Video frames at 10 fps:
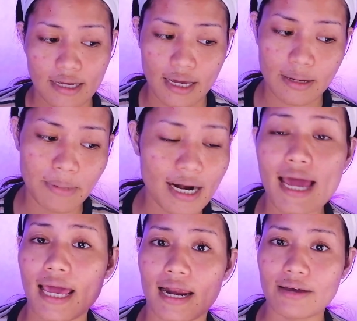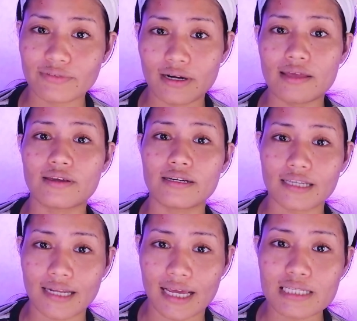eh marahil after ng
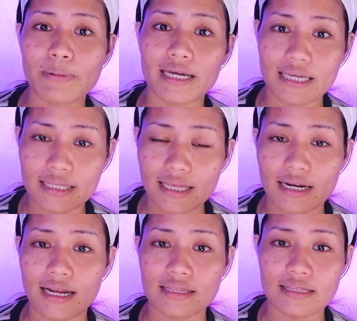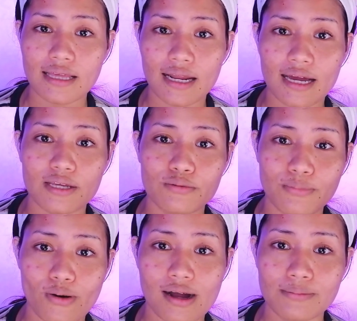30 days, makikita na natin talaga yung
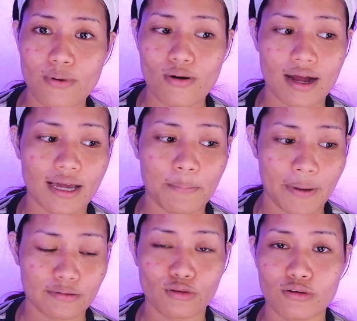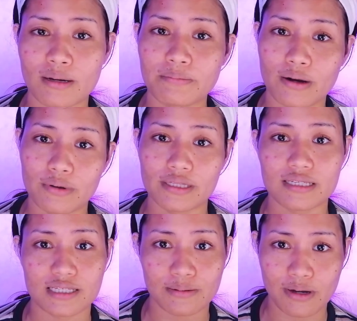bonggang-bonggang epekto ng bawat
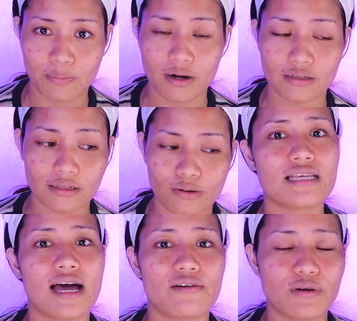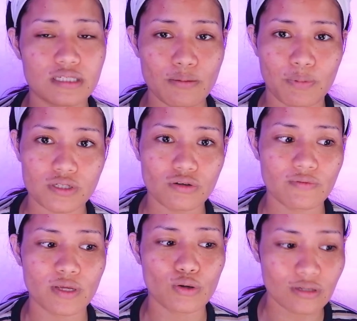isa sa mga product na to. Sa first impression
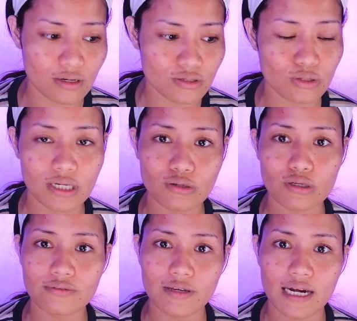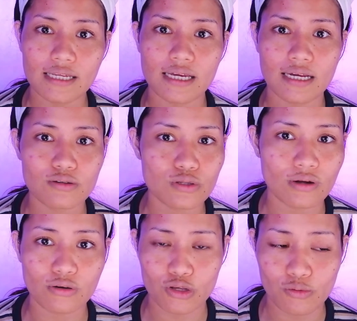review ko, nagustuhan ko yung feeling niya,
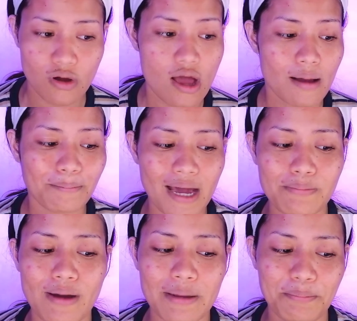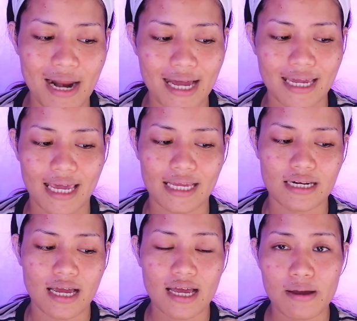nagustuhan ko yung bye-bye
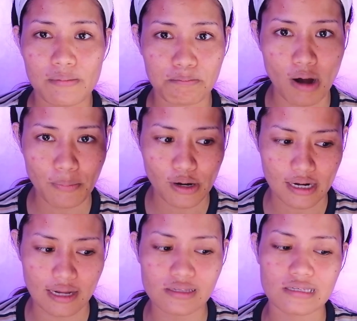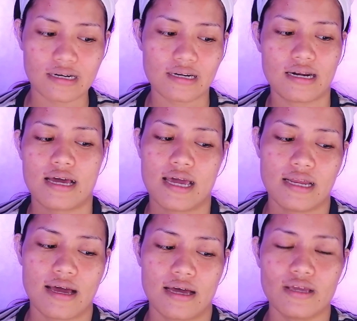blackhead bubble cleanser nila.
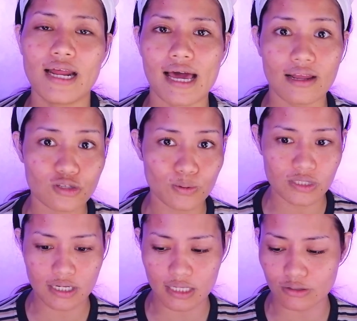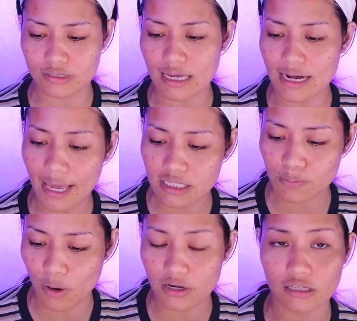And uh, yun na nga, let's proceed dito sa
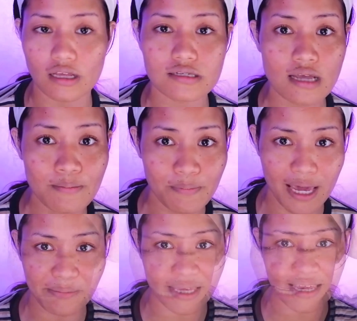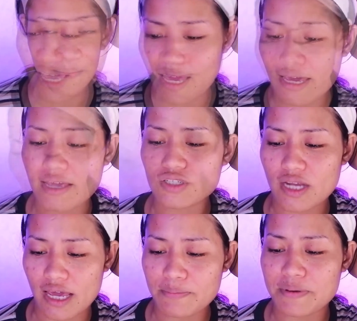next product ng Some by Me.
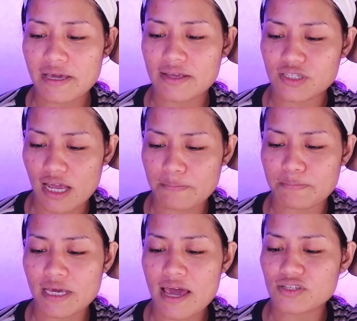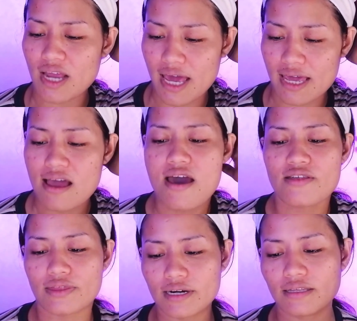AHA, BHA, PHA,
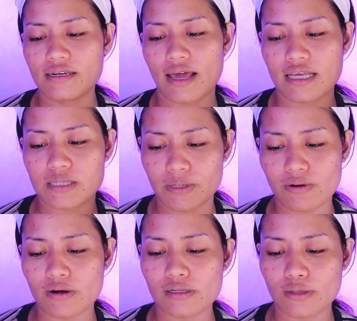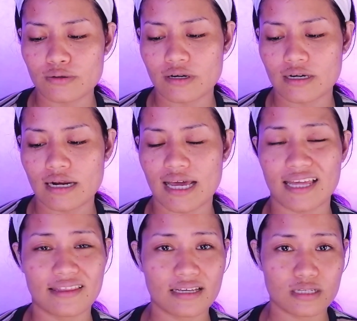30 days miracle toner nila
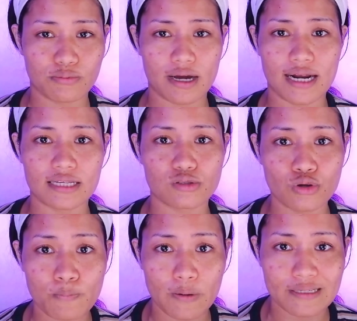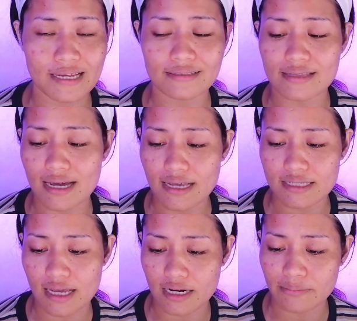and this one has 2%
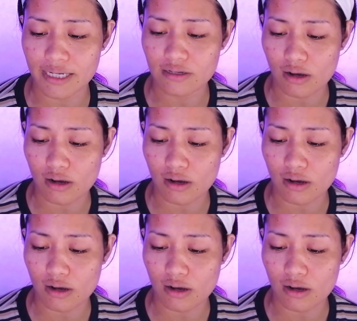niacinamide